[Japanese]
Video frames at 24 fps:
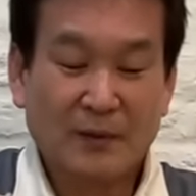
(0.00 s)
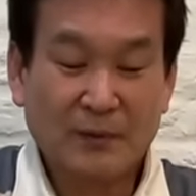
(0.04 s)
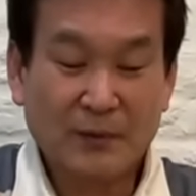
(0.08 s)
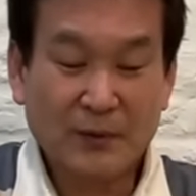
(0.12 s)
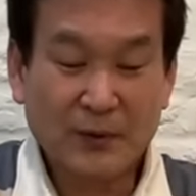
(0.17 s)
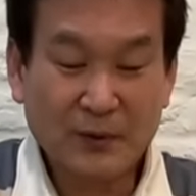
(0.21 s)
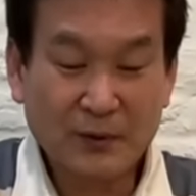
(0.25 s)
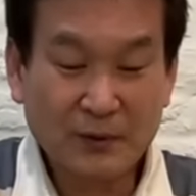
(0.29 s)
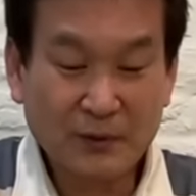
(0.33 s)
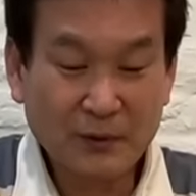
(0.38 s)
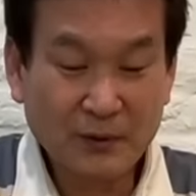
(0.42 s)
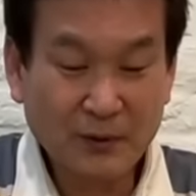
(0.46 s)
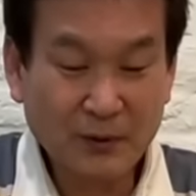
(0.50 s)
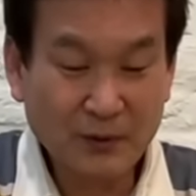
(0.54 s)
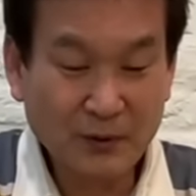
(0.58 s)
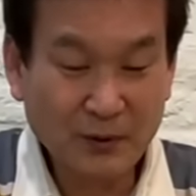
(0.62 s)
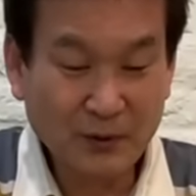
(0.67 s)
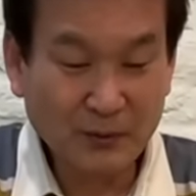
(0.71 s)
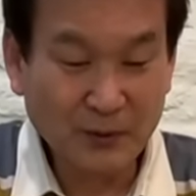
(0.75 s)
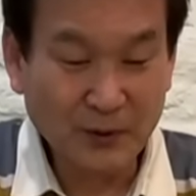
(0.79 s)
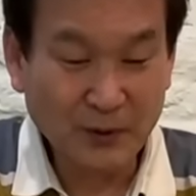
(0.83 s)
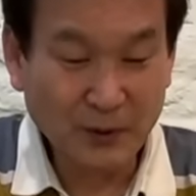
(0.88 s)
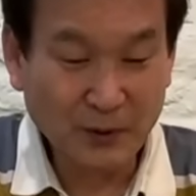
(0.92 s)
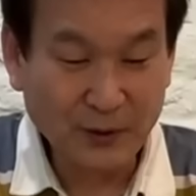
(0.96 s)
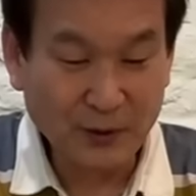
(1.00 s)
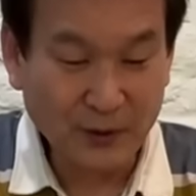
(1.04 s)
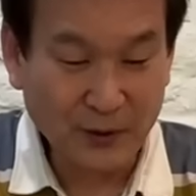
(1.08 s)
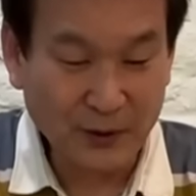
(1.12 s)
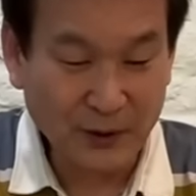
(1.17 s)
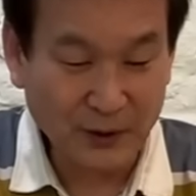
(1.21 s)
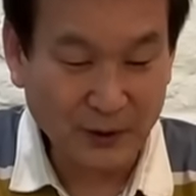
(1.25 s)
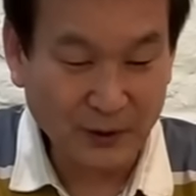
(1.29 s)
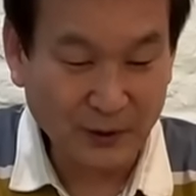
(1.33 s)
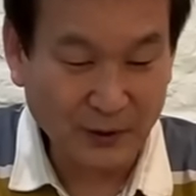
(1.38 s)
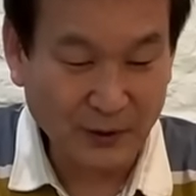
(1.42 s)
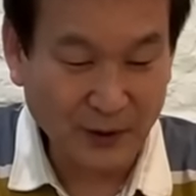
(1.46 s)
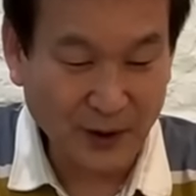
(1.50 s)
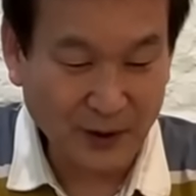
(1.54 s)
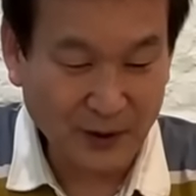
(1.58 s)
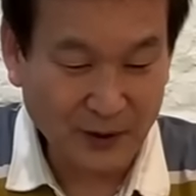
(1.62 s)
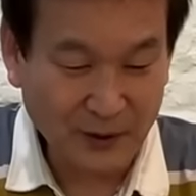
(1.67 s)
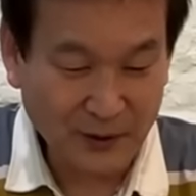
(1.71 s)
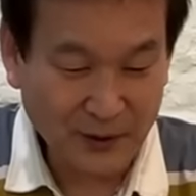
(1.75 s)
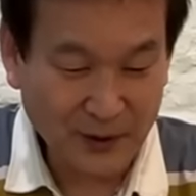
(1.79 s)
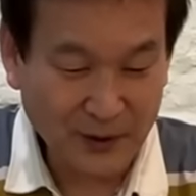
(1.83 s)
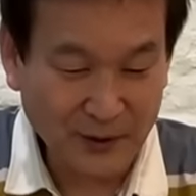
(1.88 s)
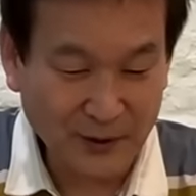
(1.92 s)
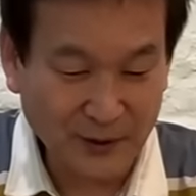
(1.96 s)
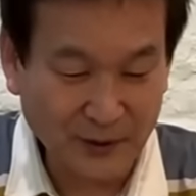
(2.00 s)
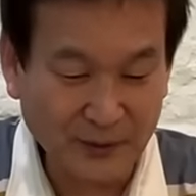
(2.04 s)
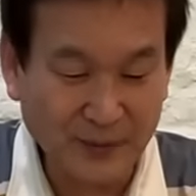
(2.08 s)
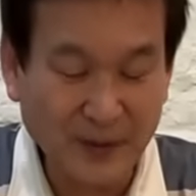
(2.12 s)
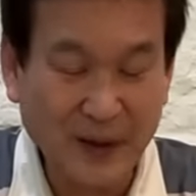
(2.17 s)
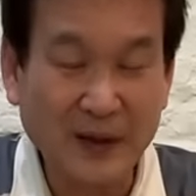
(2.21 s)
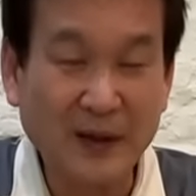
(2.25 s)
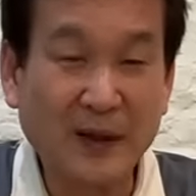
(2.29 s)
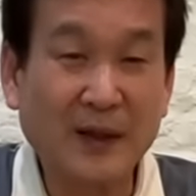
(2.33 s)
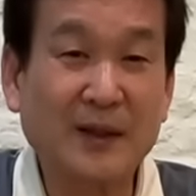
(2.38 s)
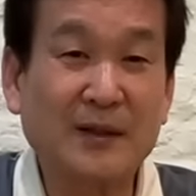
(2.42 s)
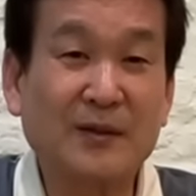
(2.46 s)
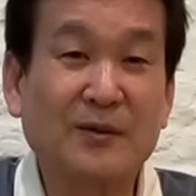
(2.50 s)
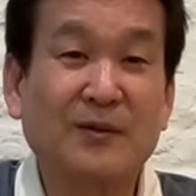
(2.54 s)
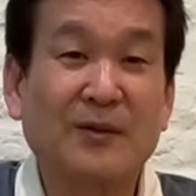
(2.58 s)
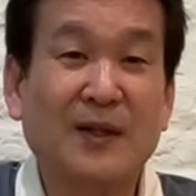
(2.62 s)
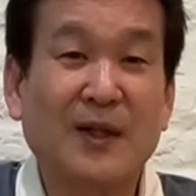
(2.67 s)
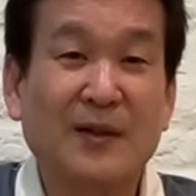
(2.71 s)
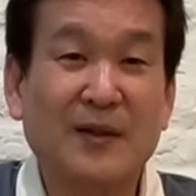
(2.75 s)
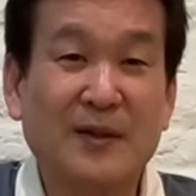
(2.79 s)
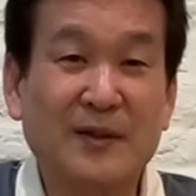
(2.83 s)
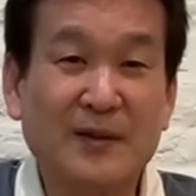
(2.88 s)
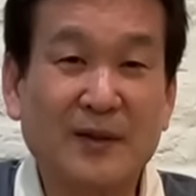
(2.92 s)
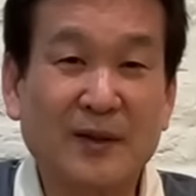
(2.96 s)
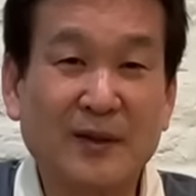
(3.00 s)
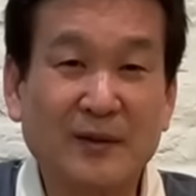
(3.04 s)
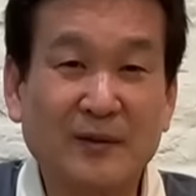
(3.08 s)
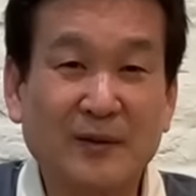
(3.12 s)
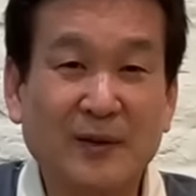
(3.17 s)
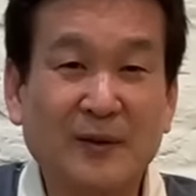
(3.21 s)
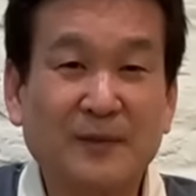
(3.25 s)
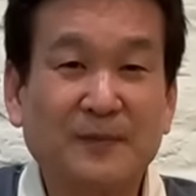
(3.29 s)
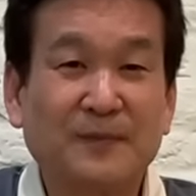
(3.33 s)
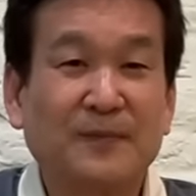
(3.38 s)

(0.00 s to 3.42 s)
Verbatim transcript: ブッキングドットコムどこの企業、オランダの企業、まあなんかそうなんですけども、